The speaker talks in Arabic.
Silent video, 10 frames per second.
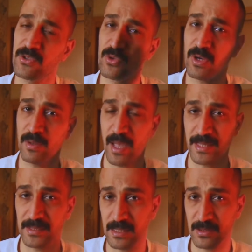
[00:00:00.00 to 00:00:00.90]
تروح على
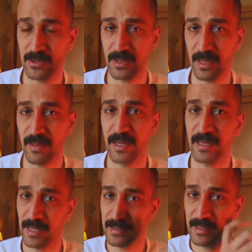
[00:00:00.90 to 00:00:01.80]
التيك توك
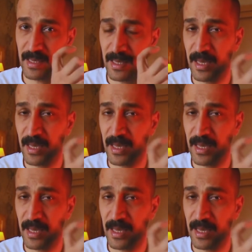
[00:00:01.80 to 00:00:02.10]
كذلك راح تلقى